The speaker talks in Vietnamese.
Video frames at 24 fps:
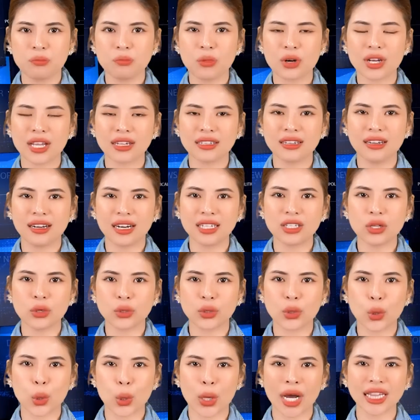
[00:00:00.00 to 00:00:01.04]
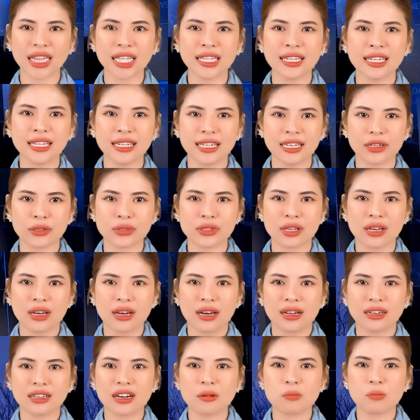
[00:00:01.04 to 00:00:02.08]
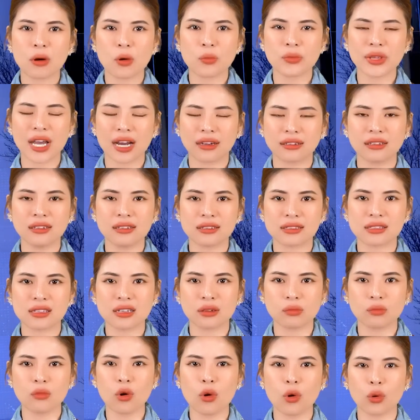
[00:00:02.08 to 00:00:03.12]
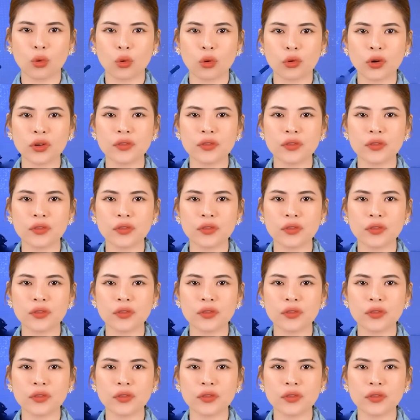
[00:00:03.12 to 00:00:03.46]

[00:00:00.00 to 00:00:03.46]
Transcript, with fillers: Một lần nữa đội ngũ HTD News rất mong nhận được sự ủng hộ của